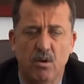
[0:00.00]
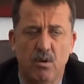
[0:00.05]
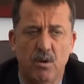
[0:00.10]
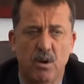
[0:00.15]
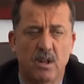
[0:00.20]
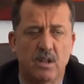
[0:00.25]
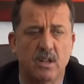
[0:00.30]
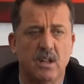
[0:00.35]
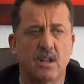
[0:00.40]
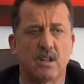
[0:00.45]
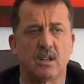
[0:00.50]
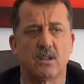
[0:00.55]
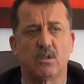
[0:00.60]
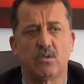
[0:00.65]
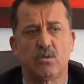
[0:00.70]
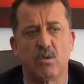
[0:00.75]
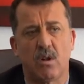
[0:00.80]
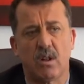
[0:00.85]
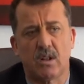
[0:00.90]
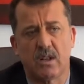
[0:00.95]
oralara
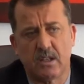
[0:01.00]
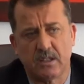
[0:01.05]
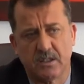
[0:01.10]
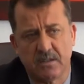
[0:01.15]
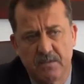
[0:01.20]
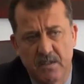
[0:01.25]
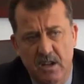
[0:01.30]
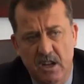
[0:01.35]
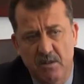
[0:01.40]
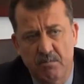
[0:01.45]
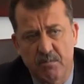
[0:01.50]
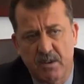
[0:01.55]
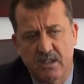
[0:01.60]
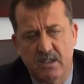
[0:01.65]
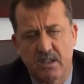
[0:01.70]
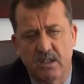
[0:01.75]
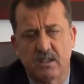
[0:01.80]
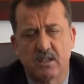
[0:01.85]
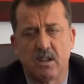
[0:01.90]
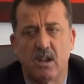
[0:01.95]
da doğalgazın
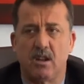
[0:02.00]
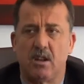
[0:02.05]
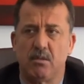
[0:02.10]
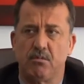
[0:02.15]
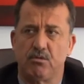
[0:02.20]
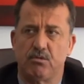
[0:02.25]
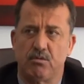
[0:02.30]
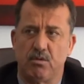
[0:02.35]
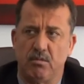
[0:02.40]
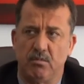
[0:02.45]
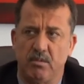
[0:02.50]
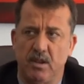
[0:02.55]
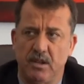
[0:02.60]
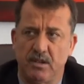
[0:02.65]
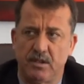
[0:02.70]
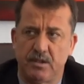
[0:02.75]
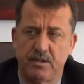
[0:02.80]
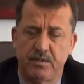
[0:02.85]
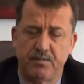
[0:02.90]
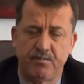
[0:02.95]
verilmesini sağlamış
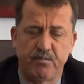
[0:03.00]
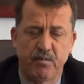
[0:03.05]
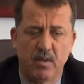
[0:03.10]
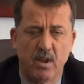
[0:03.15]
durumdayız.